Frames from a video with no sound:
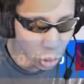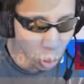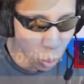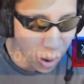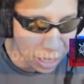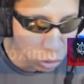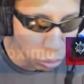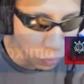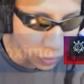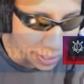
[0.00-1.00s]
Duas
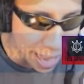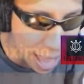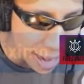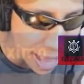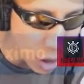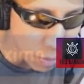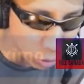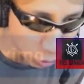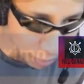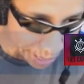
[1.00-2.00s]
no Viena e uma
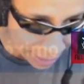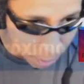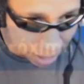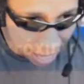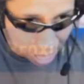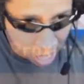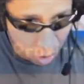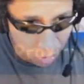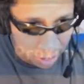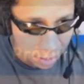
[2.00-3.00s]
no
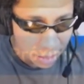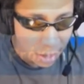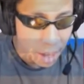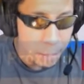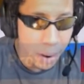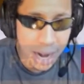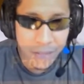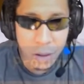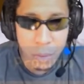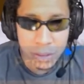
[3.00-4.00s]
Beckenbauer. Bora
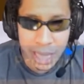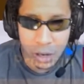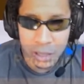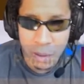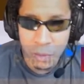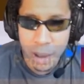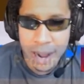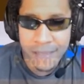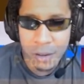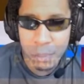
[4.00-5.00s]
ver o bug da Konami,
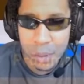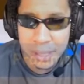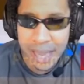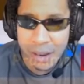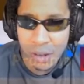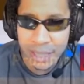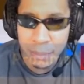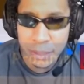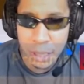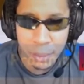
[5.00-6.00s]
bora ver o bug da
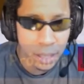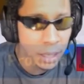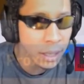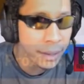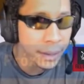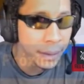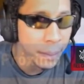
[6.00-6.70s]
Konami também